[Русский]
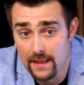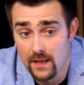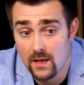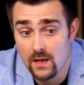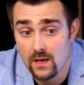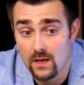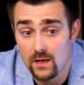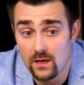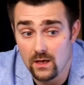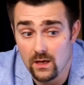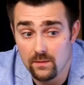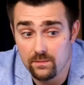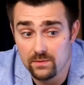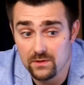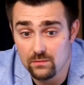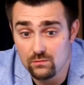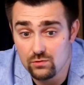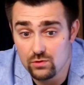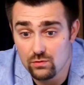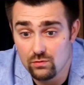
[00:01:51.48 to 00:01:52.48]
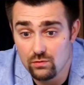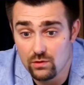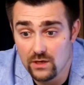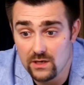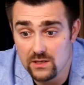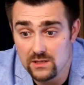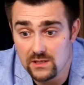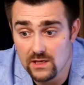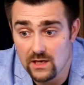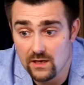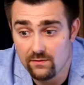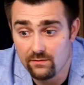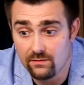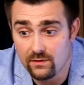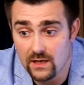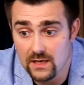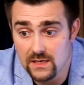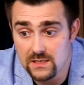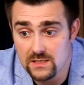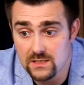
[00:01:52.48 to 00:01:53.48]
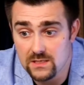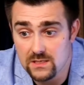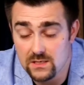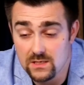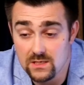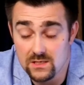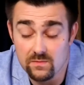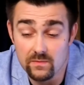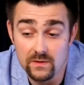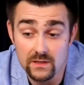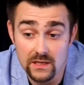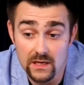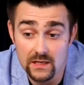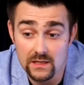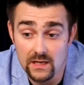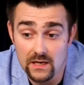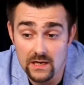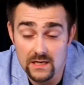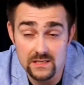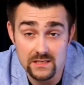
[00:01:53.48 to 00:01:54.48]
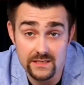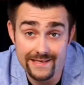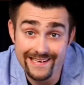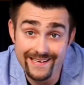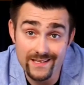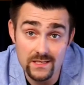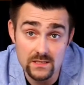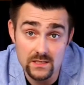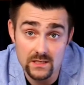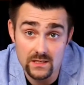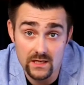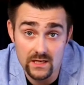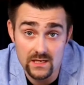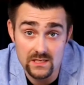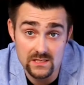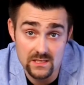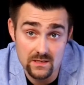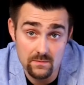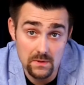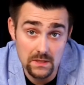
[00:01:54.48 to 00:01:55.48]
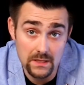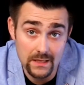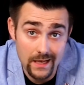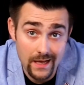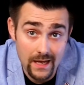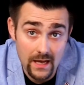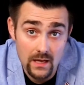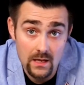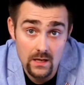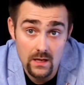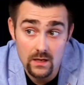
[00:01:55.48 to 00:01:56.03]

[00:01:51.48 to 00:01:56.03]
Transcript: А, потому что украинская власть, несмотря на разные лица, на разные имена,